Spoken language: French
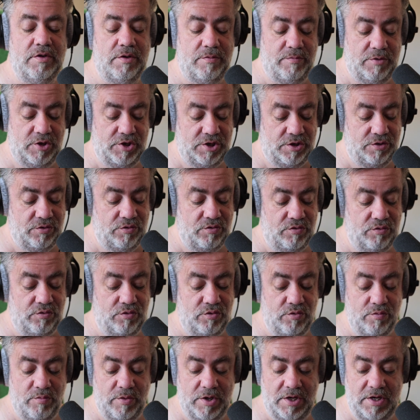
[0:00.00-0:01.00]
Et ma chaîne
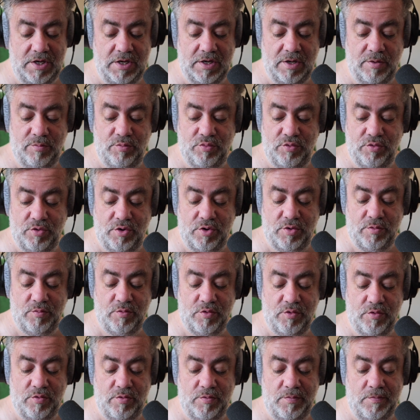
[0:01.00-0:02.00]
YouTube, elle est un peu
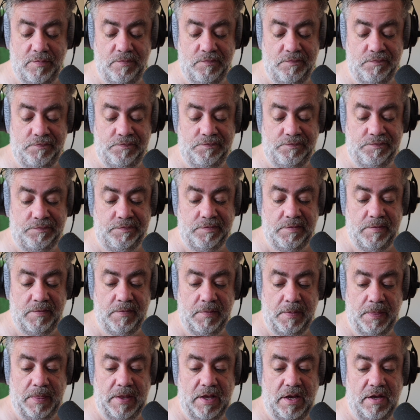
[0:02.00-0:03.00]
comme
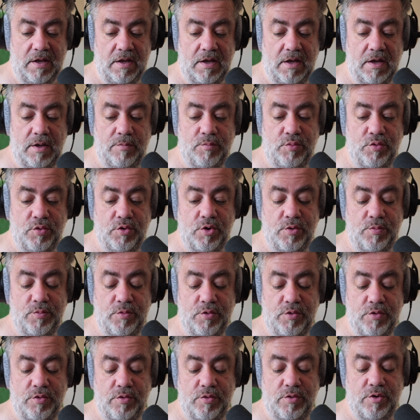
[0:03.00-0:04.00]
un peu
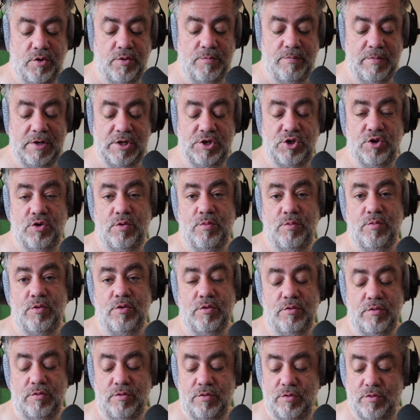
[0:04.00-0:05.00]
euh, comme, ma
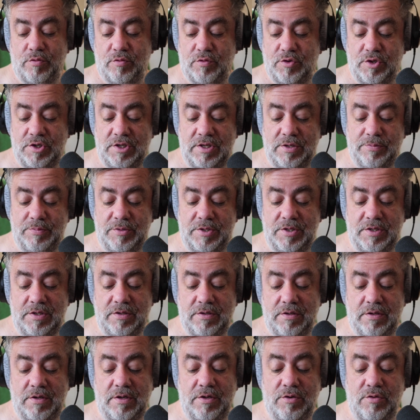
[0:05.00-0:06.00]
chambre de quand j'étais
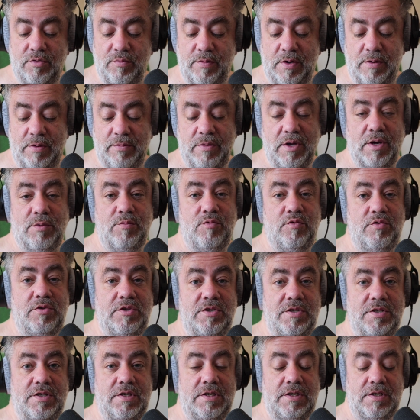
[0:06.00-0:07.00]
petit et que ma mère me
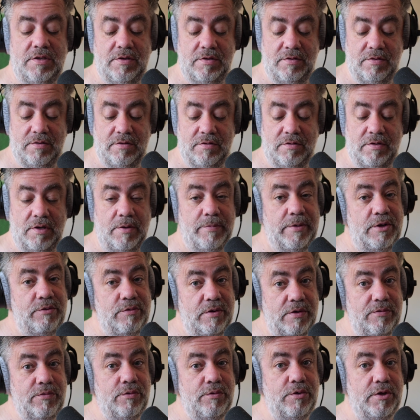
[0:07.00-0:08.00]
disait euh,
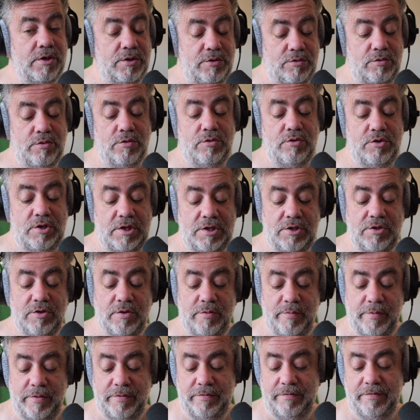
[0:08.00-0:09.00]
Emmanuel, faudrait que tu ranges ta
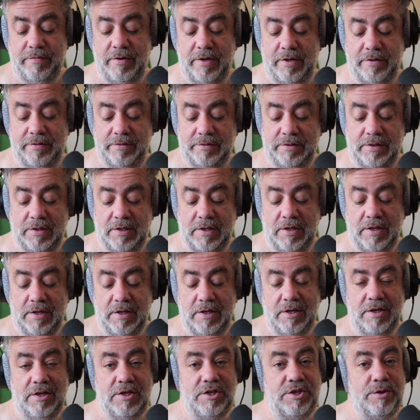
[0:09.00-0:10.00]
chambre. Voilà.
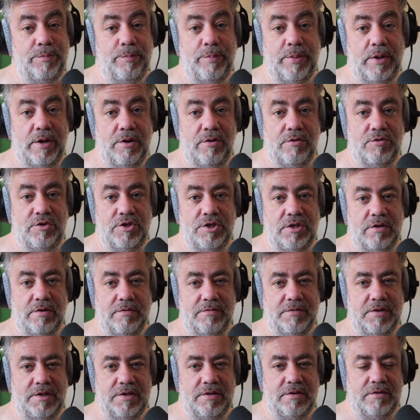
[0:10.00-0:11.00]
J'aime pas ranger
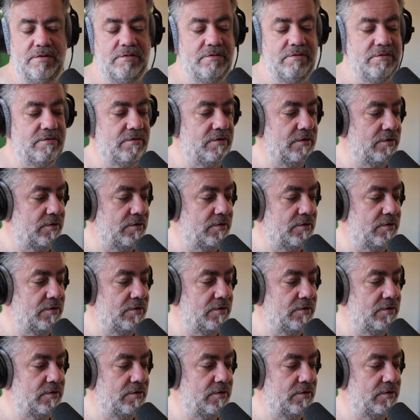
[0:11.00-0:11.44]
en fait.